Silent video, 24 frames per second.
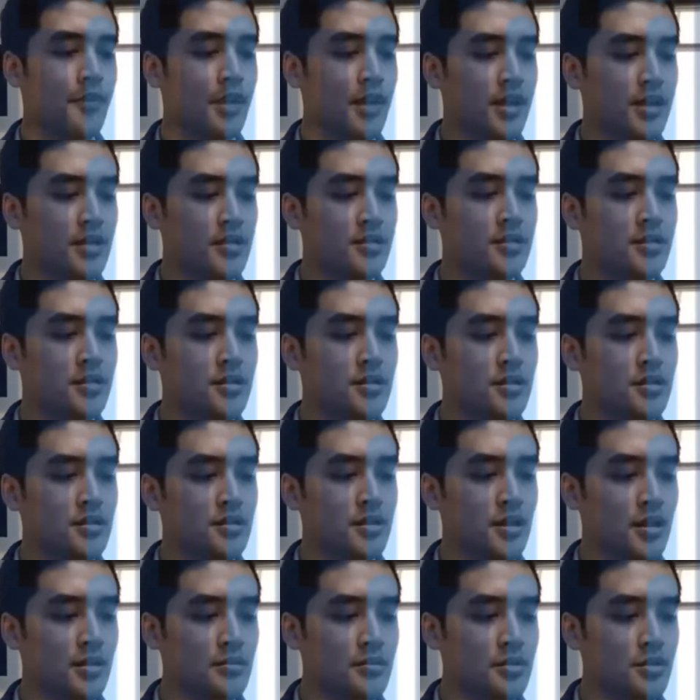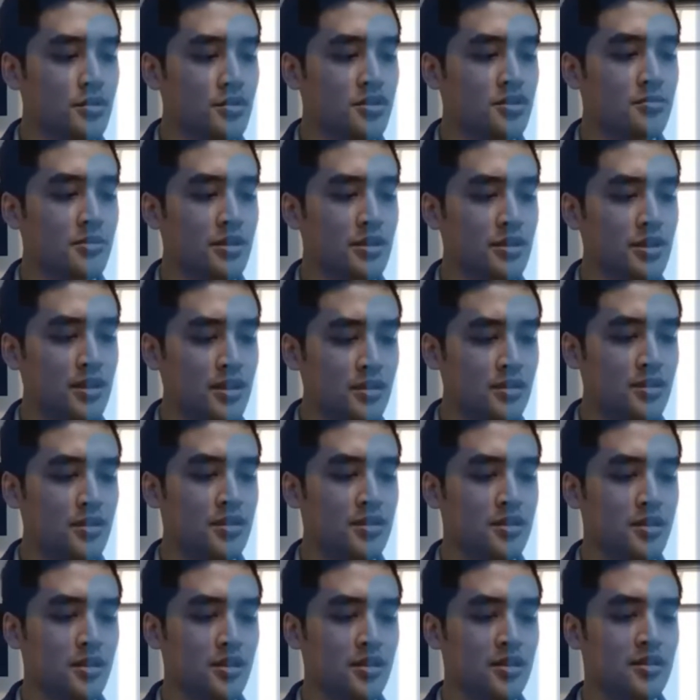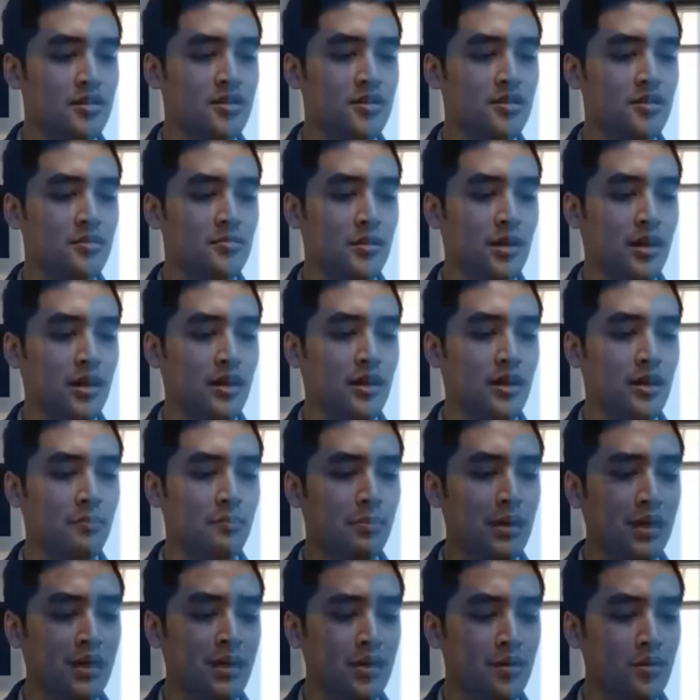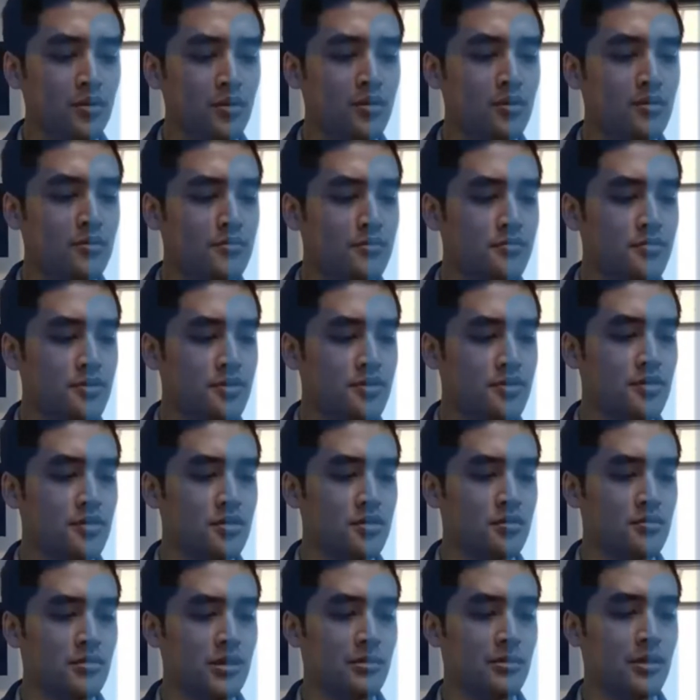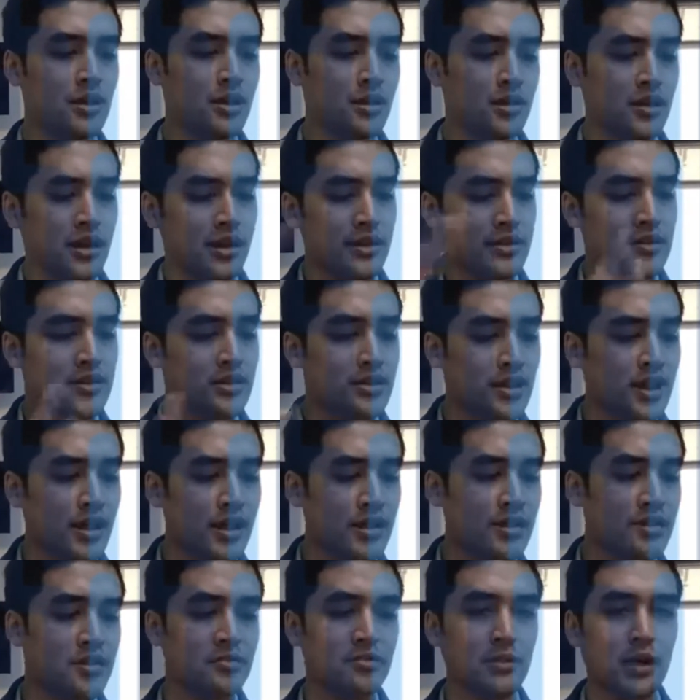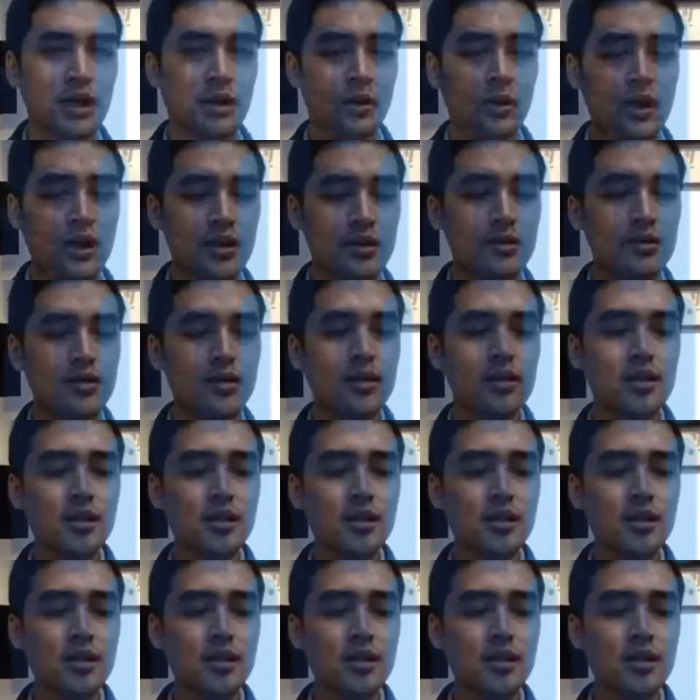Kid amusement industries, yung mga playrooms, yung may mga rides rides, bawal.